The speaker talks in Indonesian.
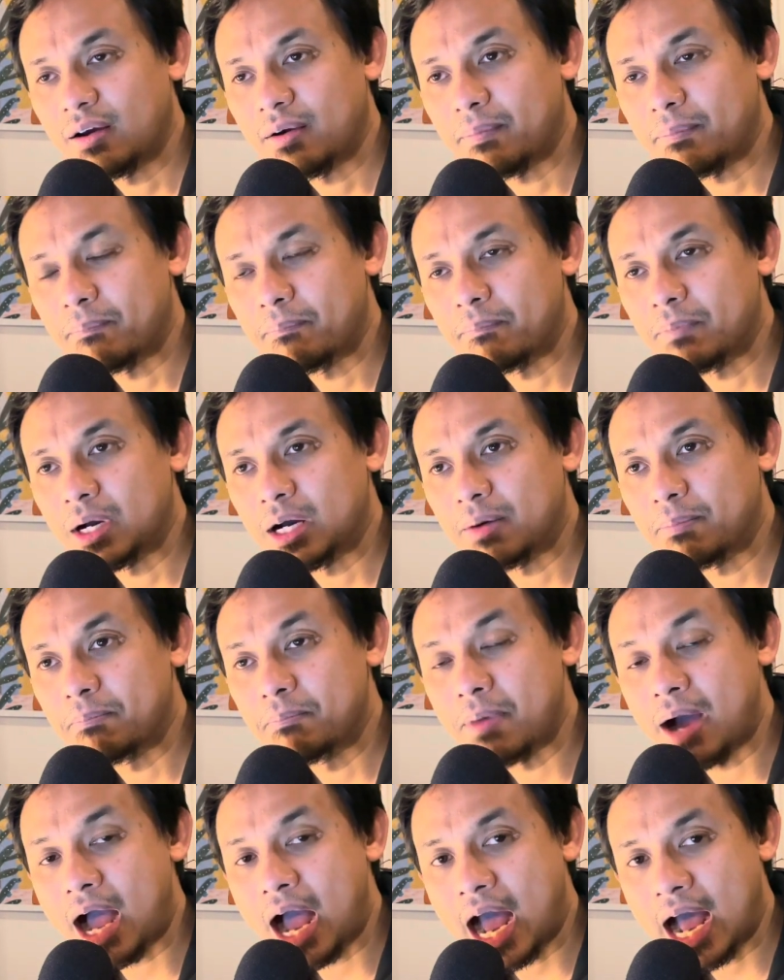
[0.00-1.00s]

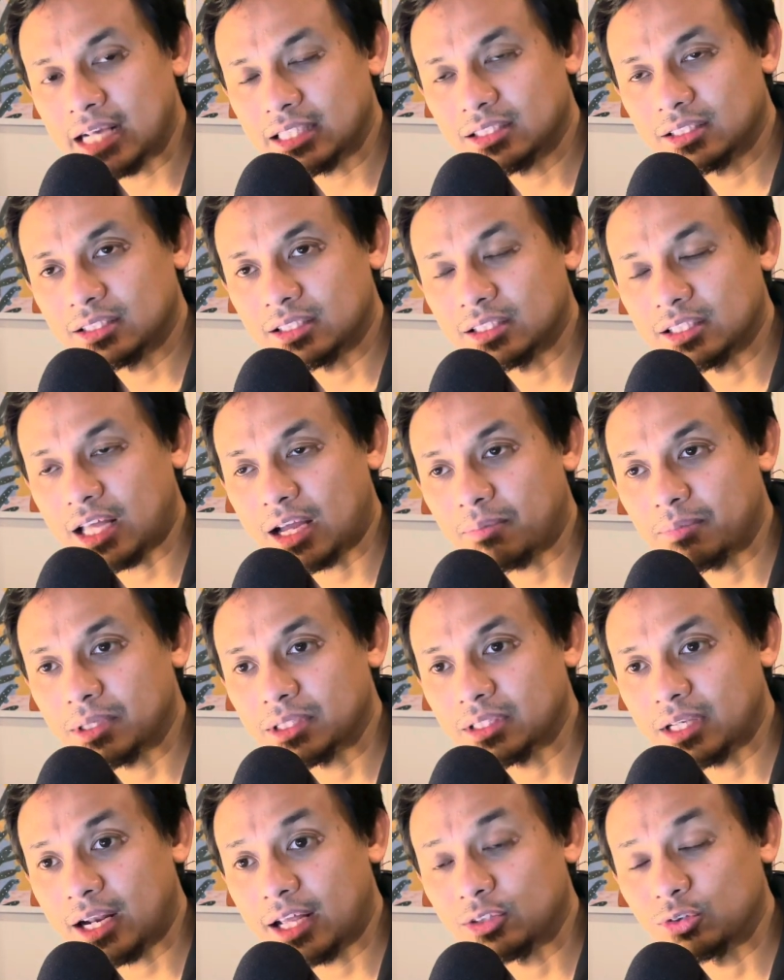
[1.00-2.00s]
membahas tentang
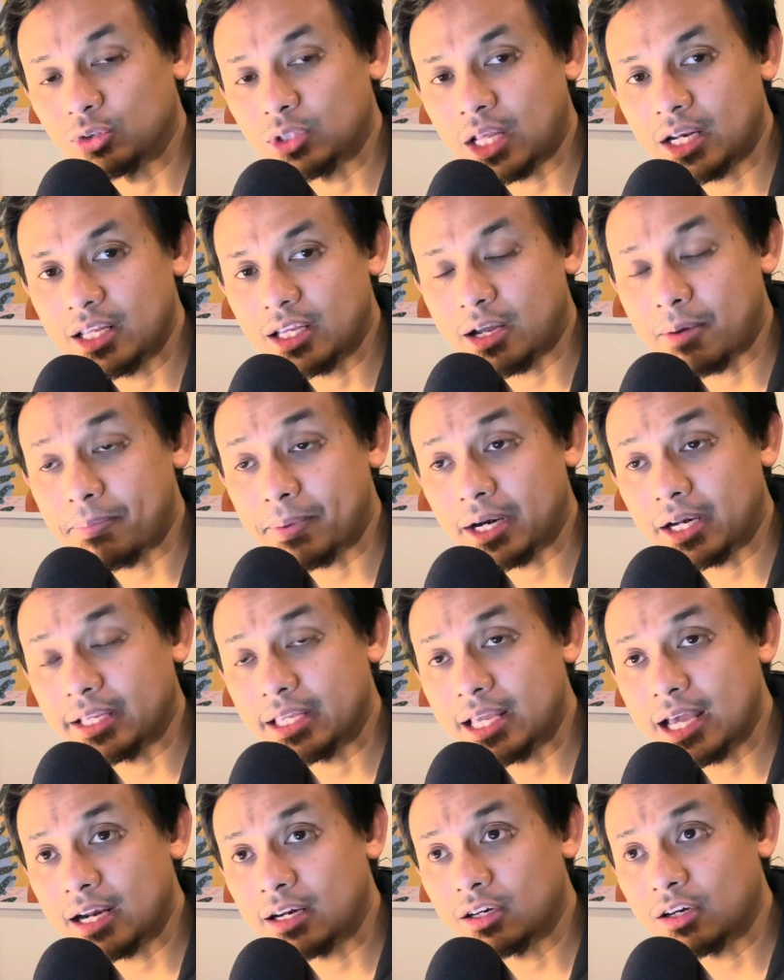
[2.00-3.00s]
masalah itu tadi
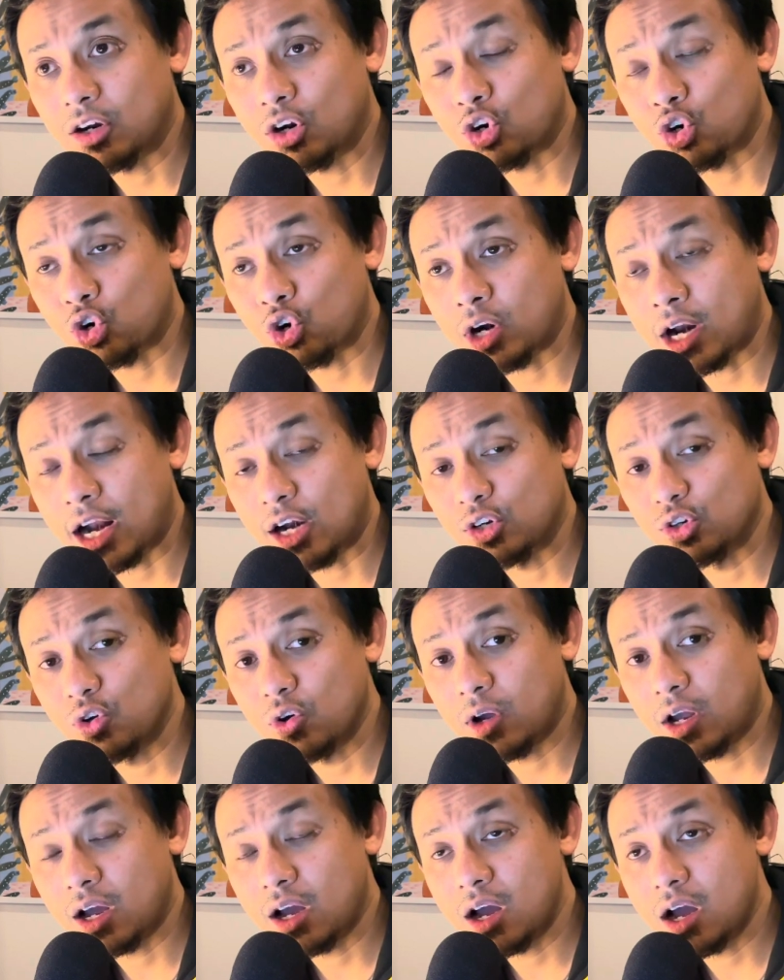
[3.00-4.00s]
kepergian
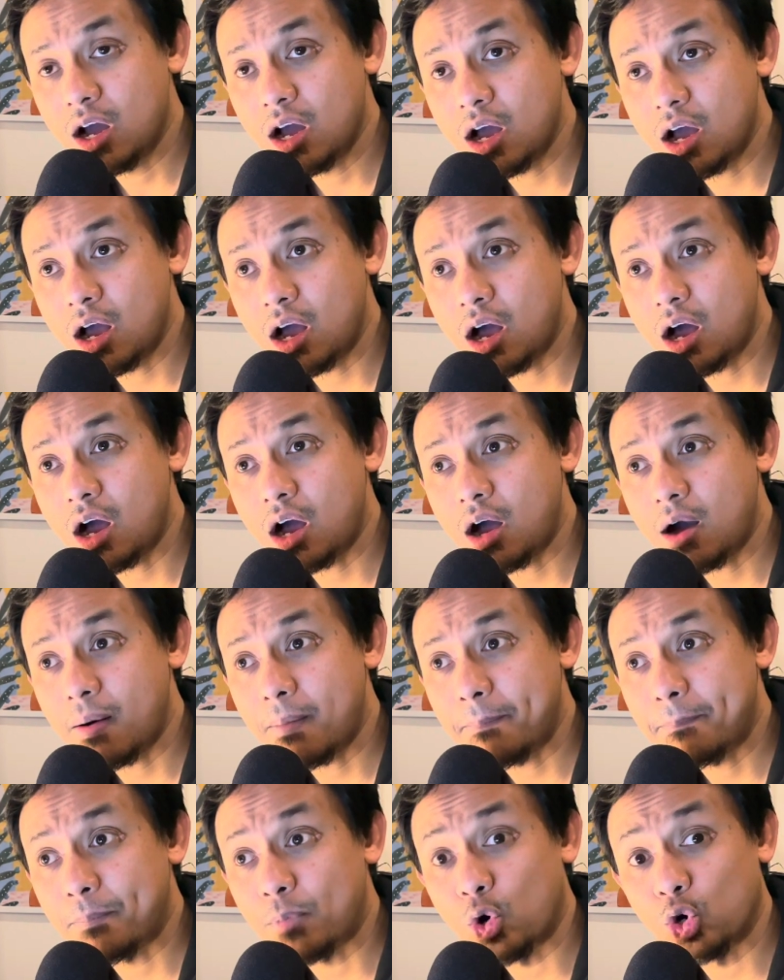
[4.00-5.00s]
Ronaldo ke
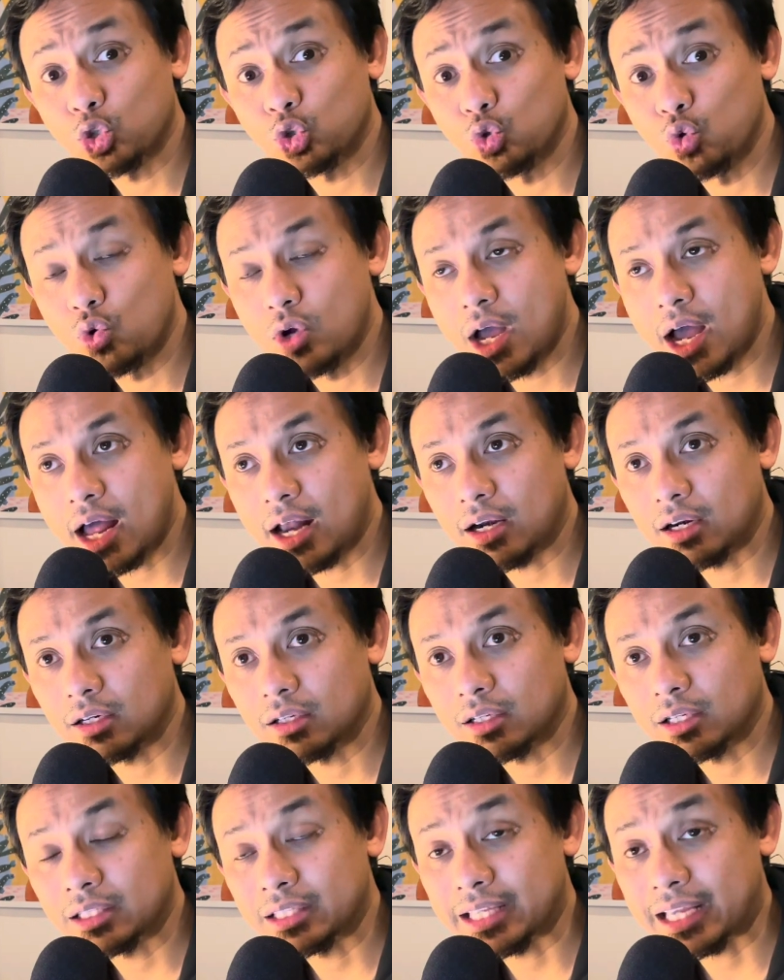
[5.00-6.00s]
uh, Portugal
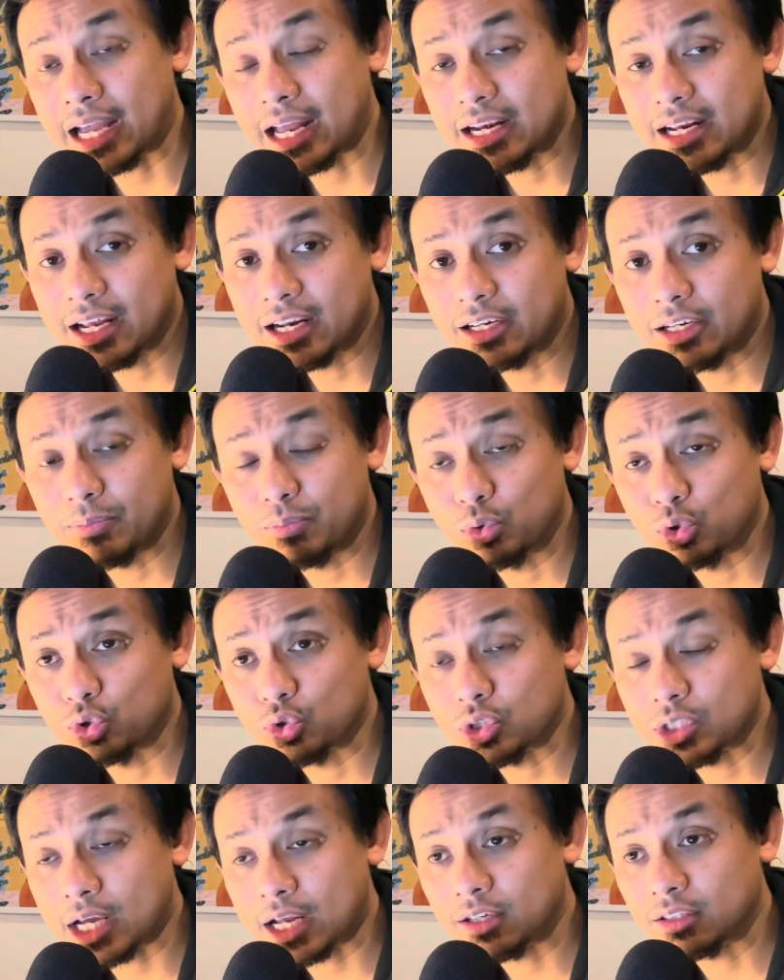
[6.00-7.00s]
ketika dia
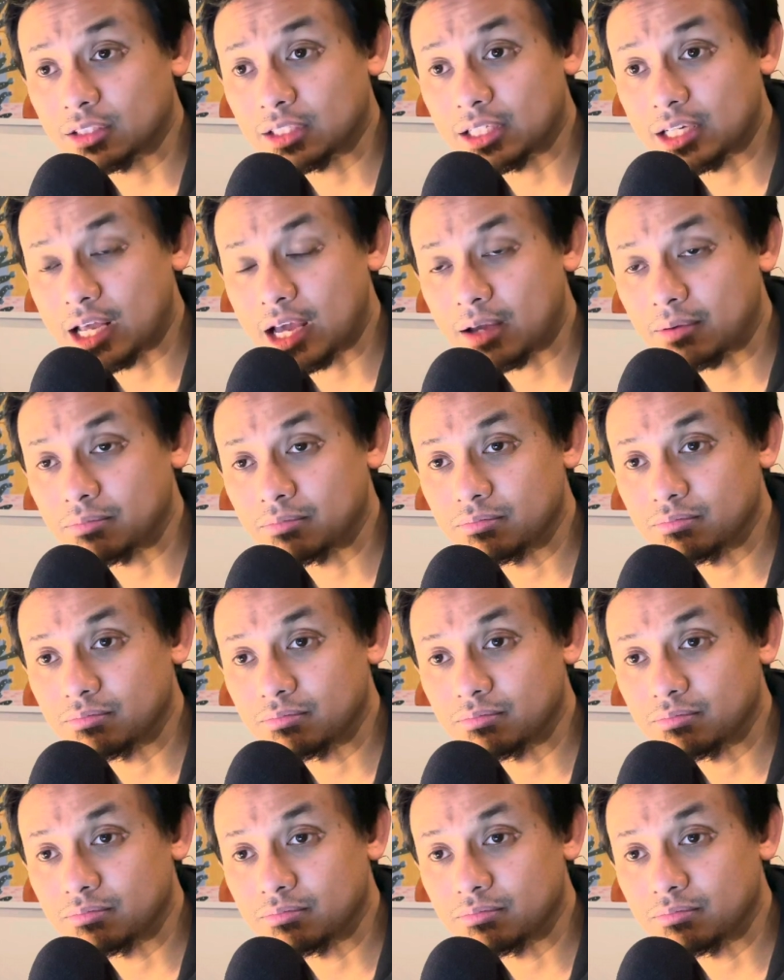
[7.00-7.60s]
diputuskan tidak